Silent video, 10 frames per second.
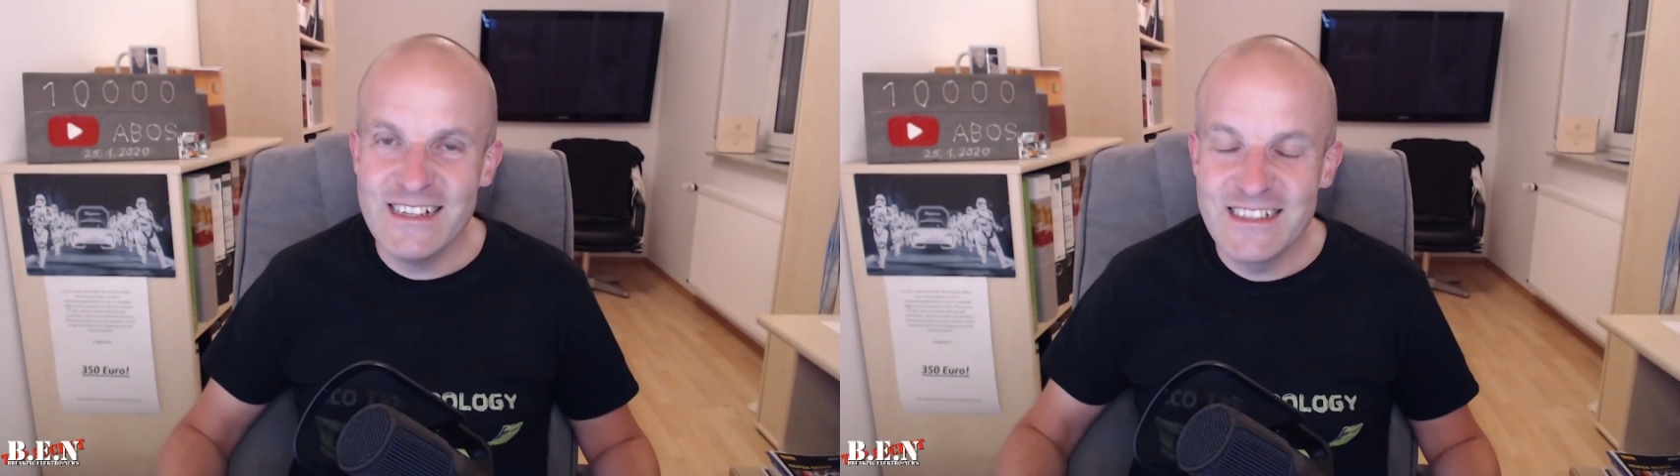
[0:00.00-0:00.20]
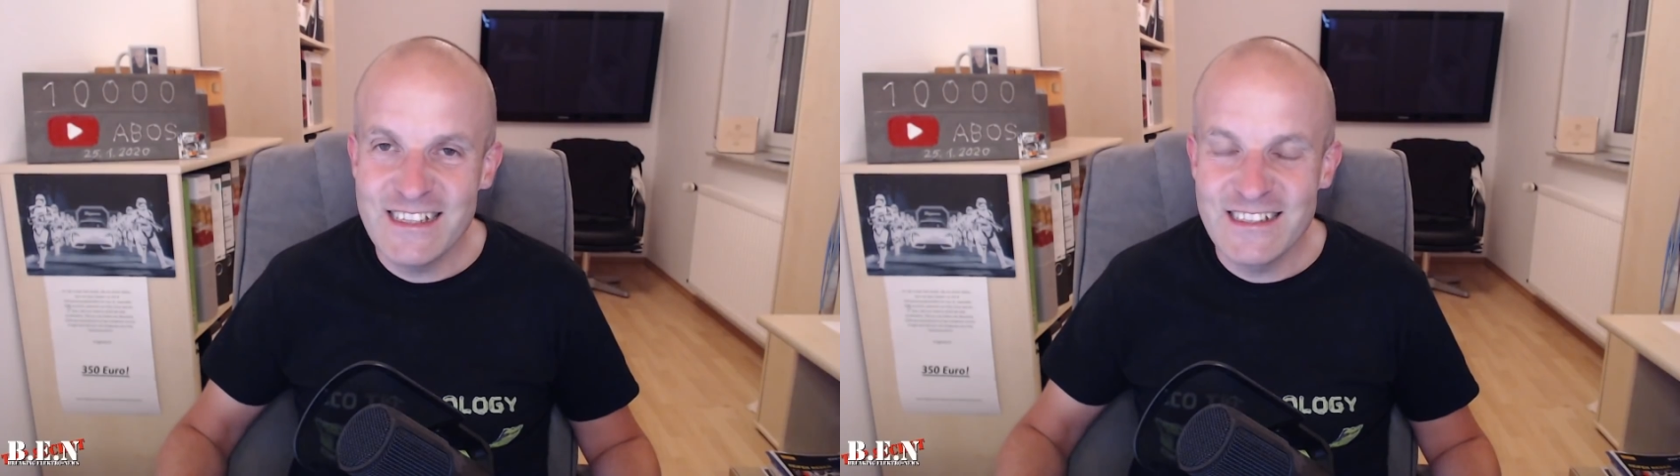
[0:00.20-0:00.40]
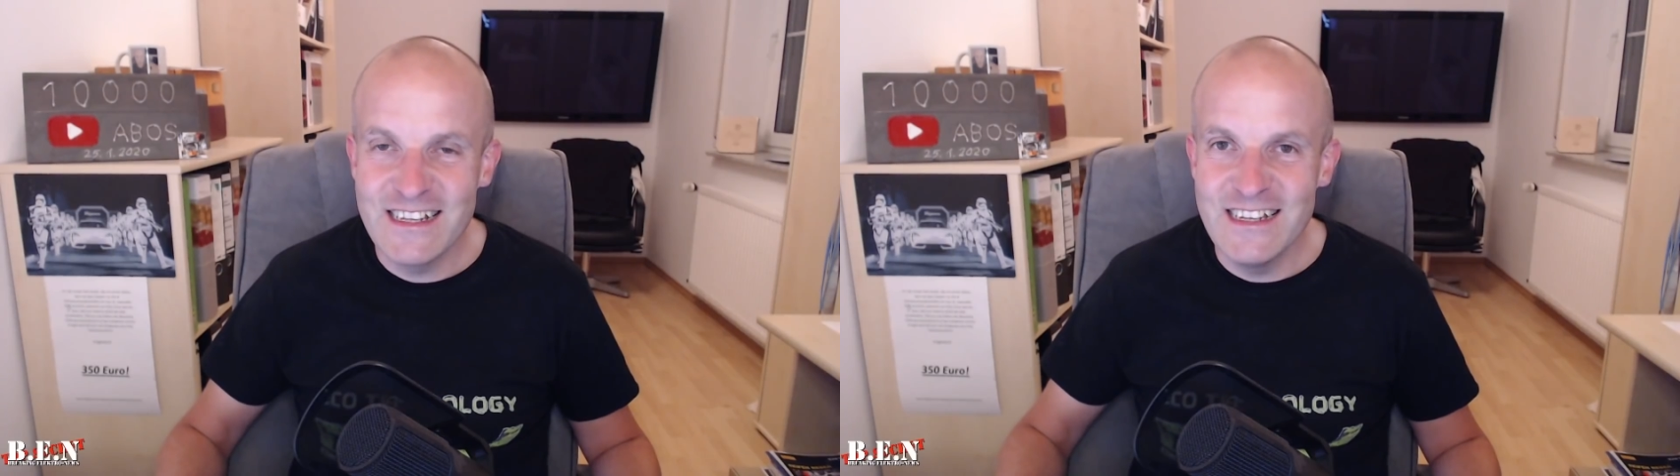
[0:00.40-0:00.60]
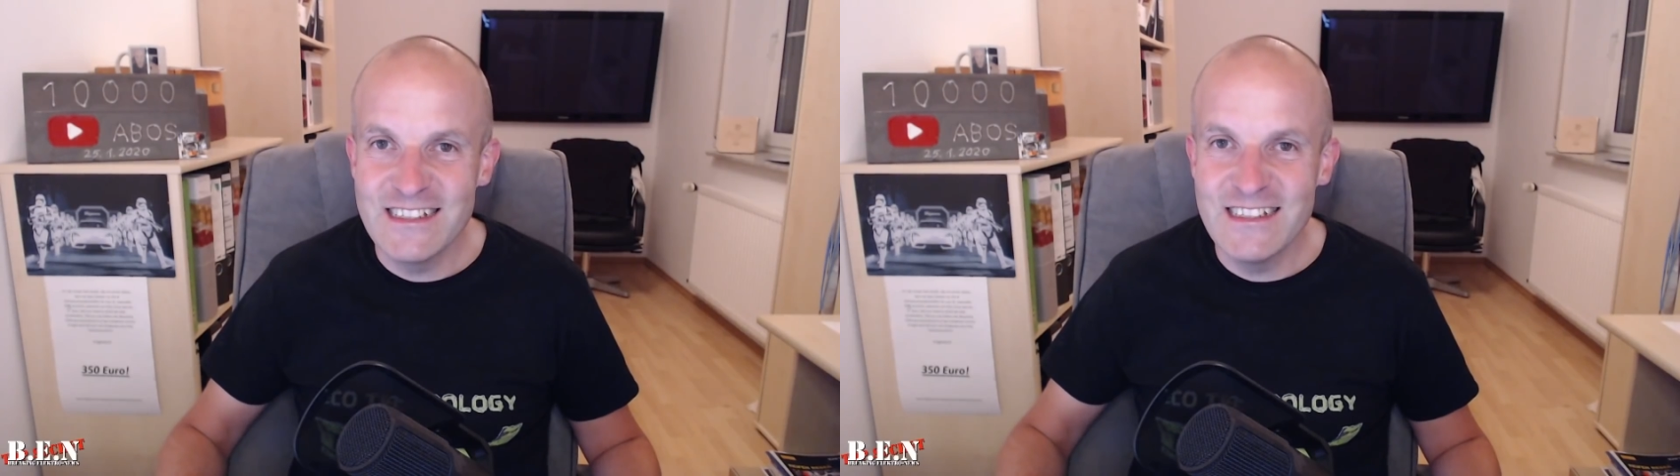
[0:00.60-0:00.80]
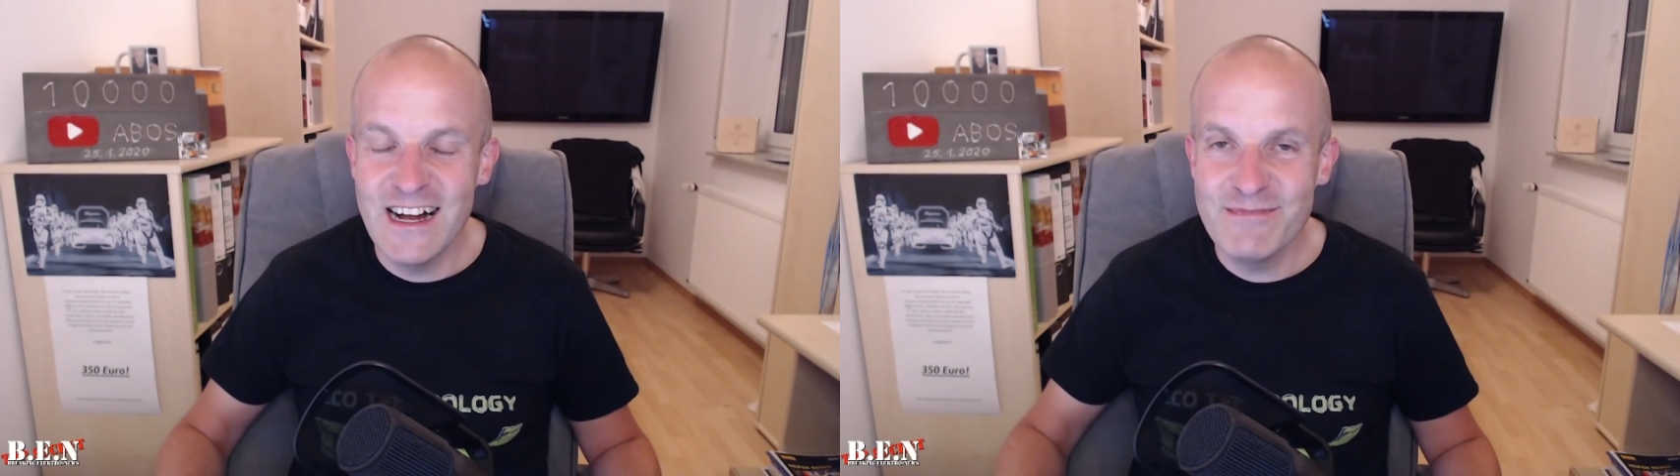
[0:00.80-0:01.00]
als ich das
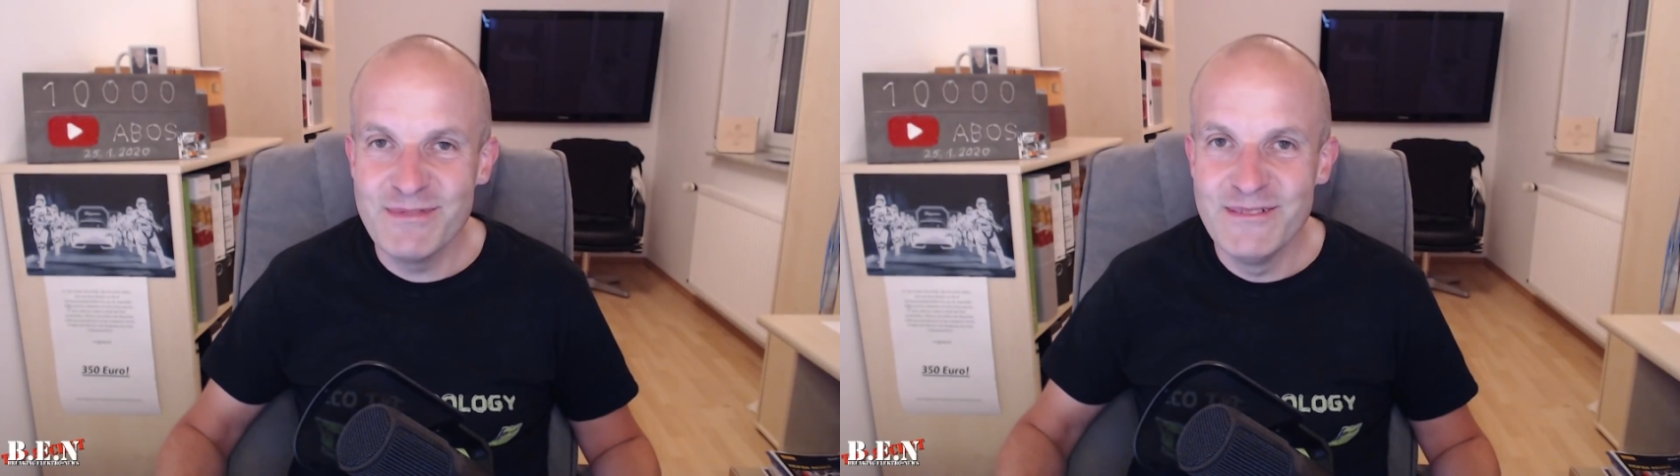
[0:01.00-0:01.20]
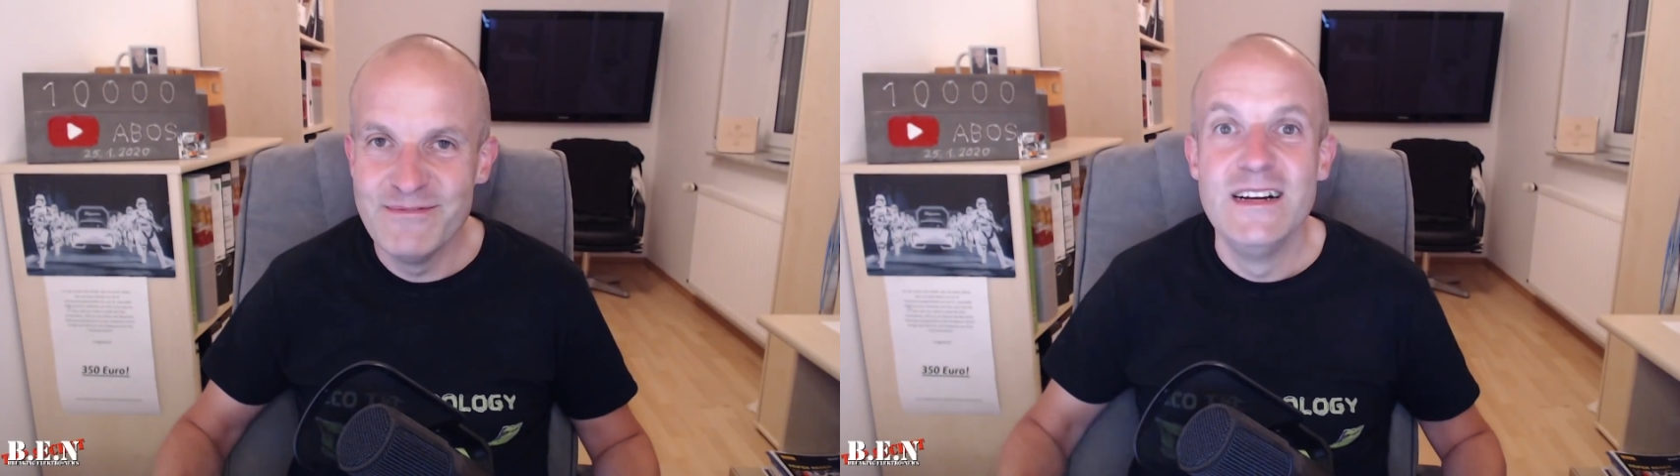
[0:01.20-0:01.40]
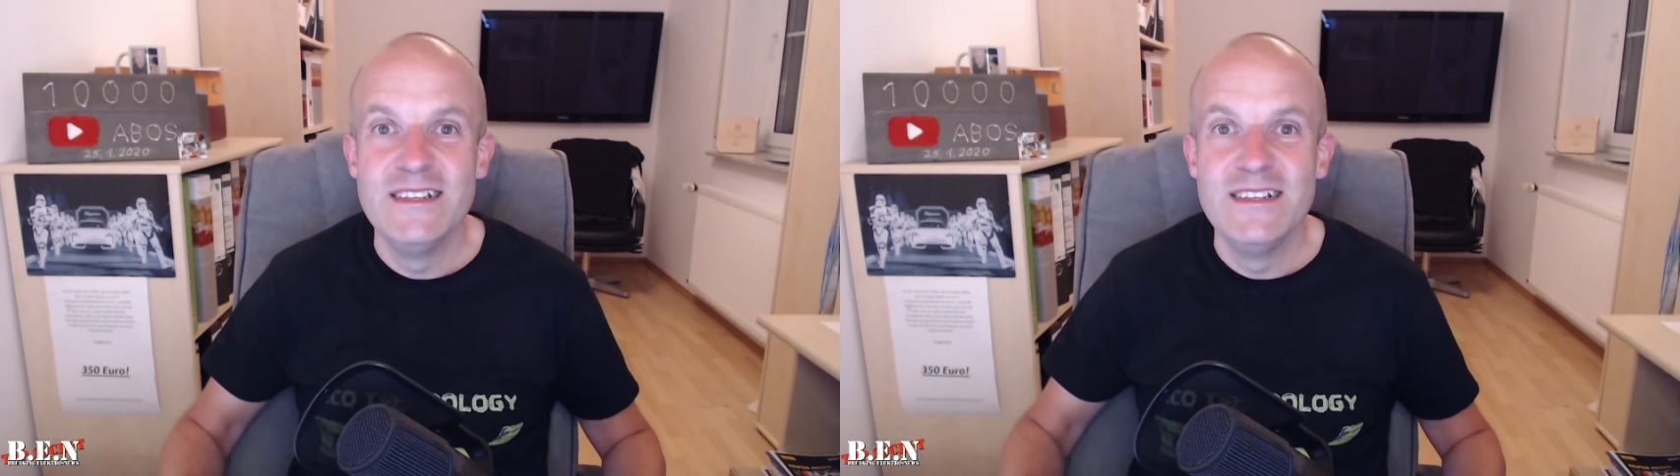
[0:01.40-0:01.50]
gelesen habe.